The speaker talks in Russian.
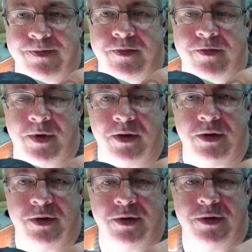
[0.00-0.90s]

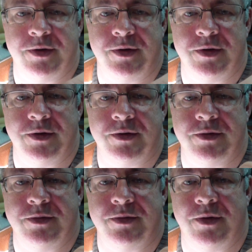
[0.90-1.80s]
э,
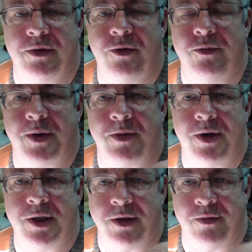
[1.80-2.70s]
он
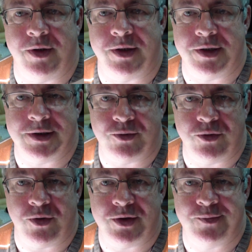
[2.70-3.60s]
промаргивает, если у
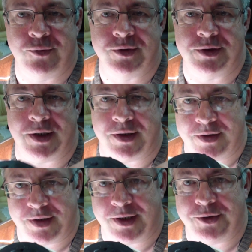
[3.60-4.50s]
него есть функция
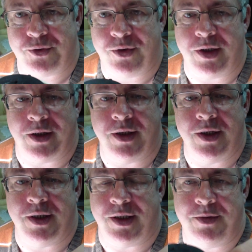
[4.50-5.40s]
контроля,
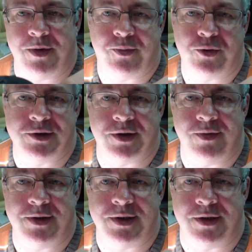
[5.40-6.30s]
либо просто
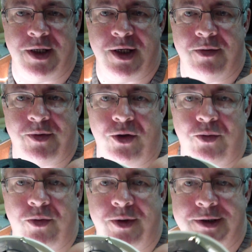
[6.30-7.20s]
висит. При
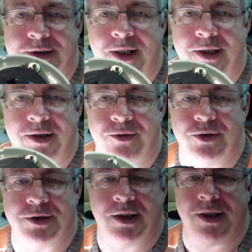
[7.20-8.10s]
любом раскладе, то
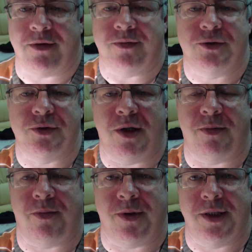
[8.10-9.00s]
есть когда вот сюда
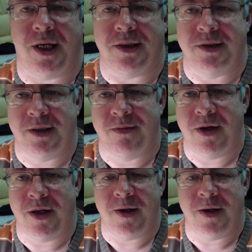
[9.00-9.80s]
попадает дым,